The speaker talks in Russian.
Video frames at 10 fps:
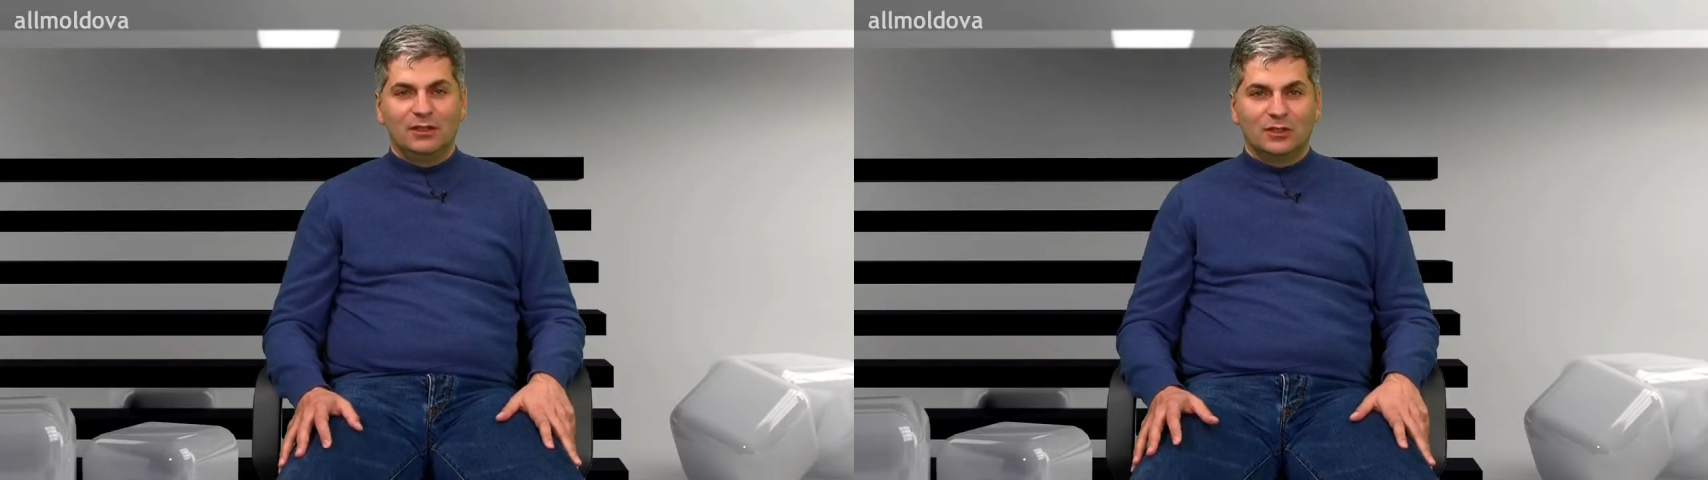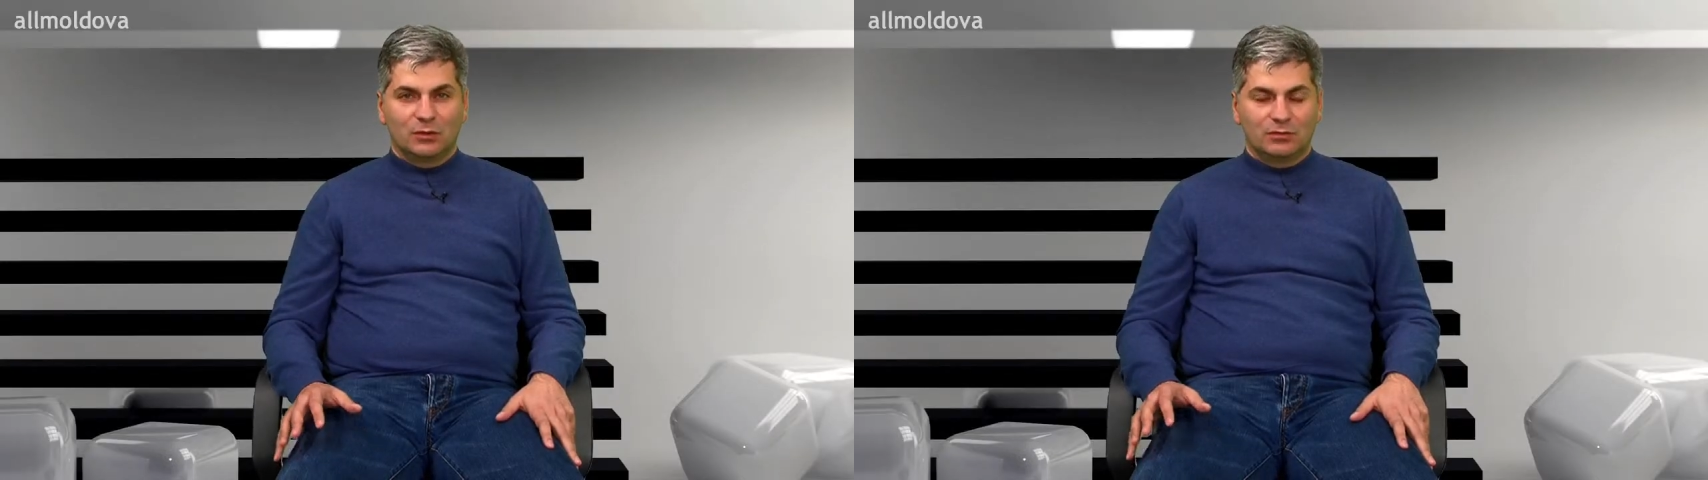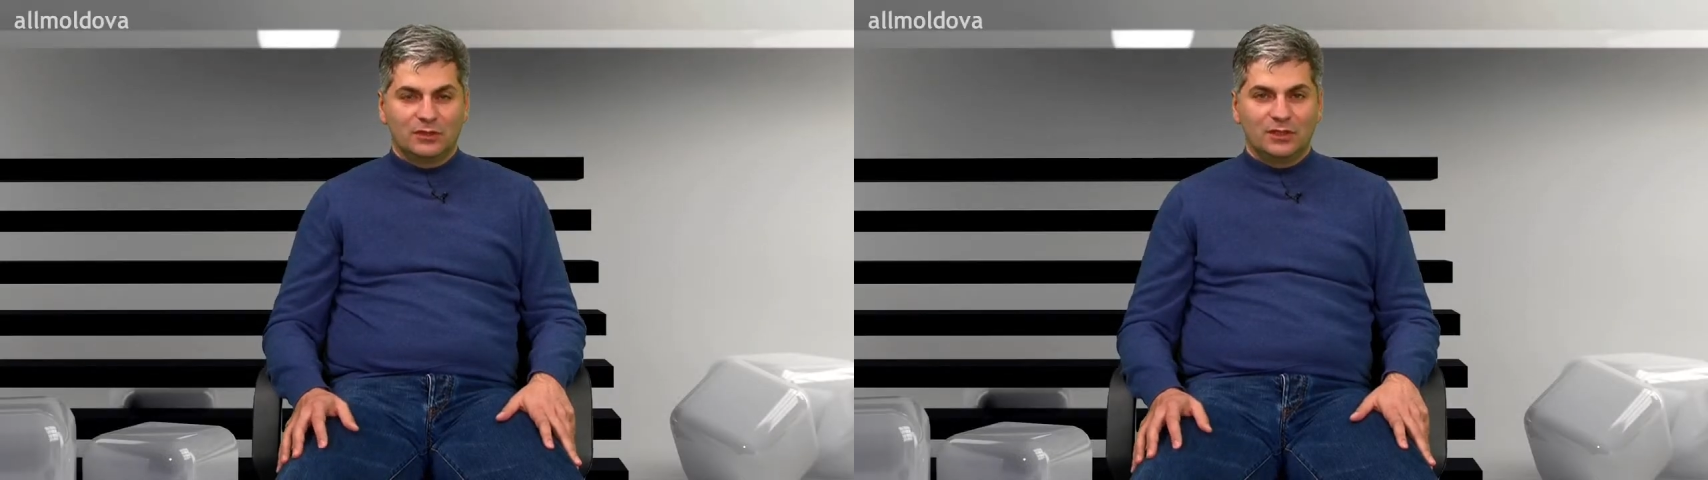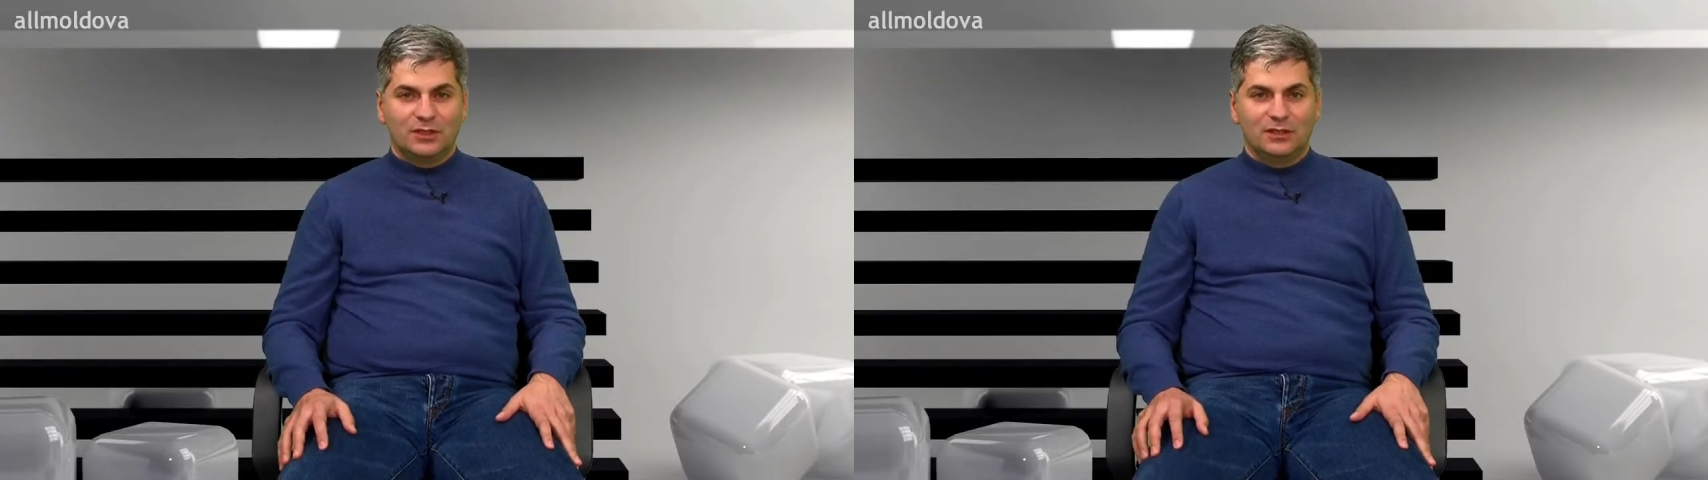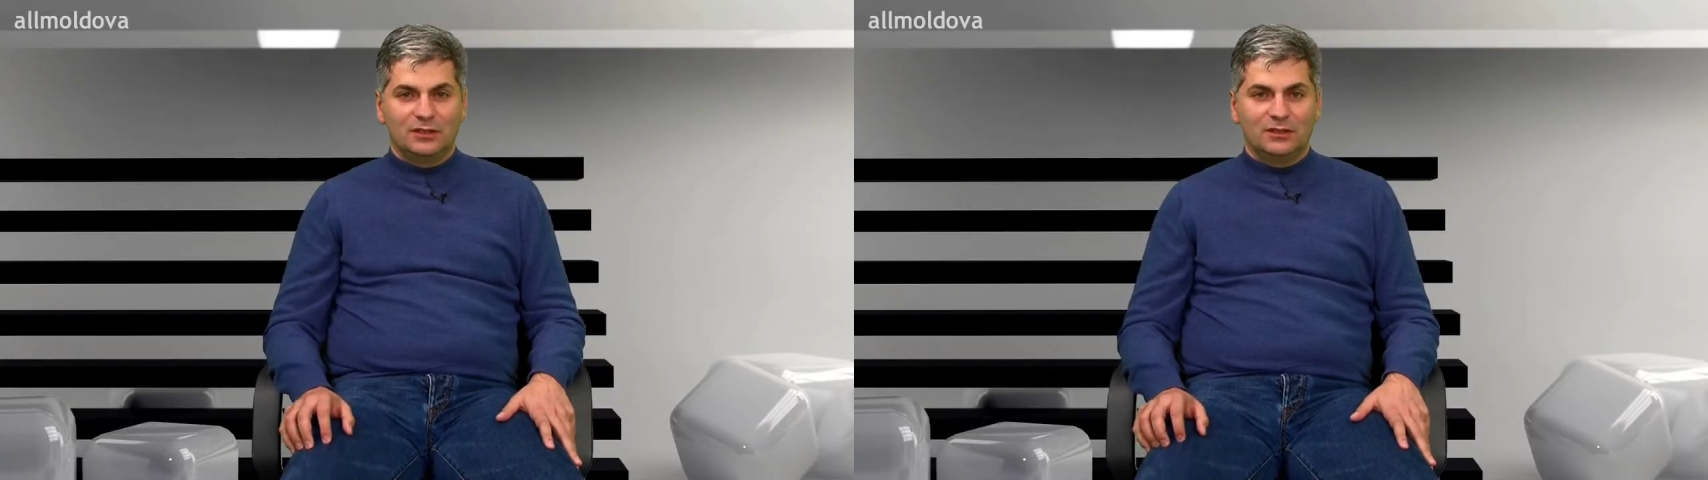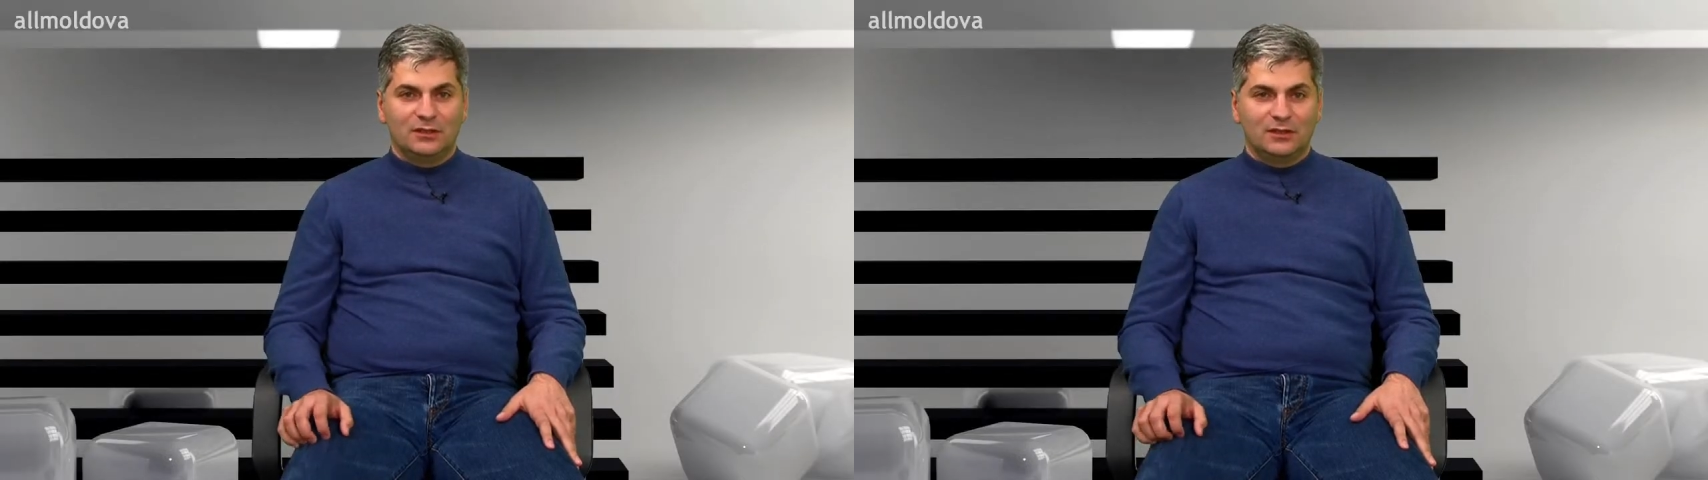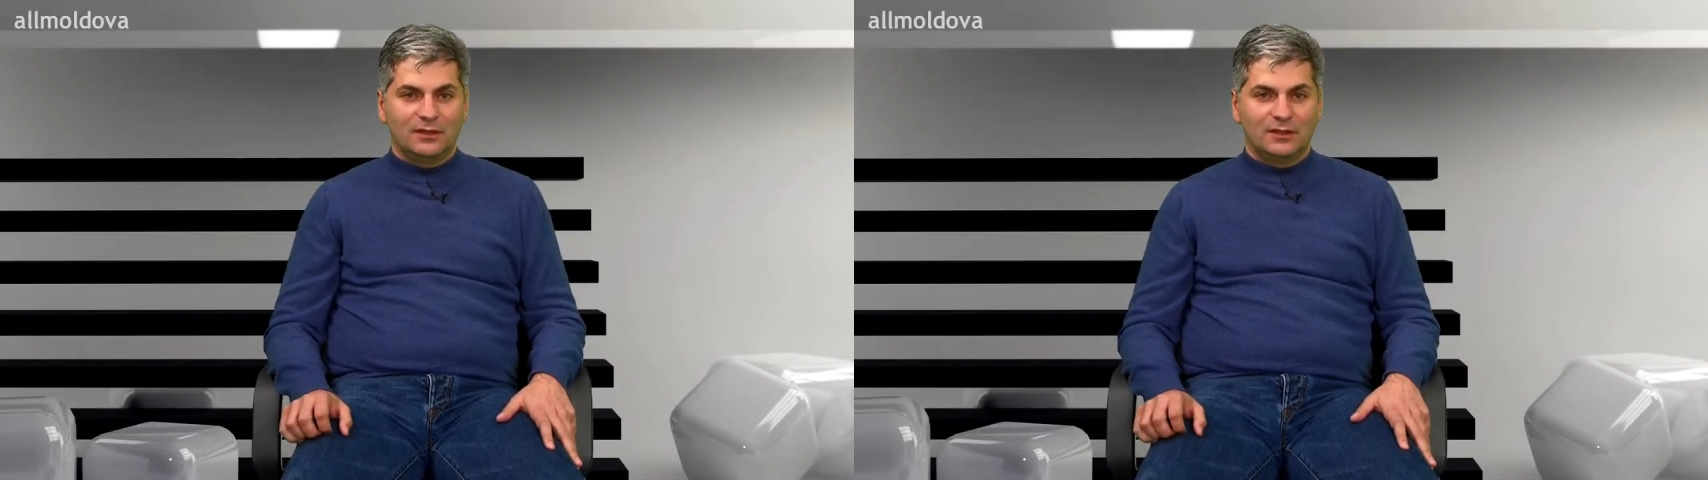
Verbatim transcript: верить в собственные силы.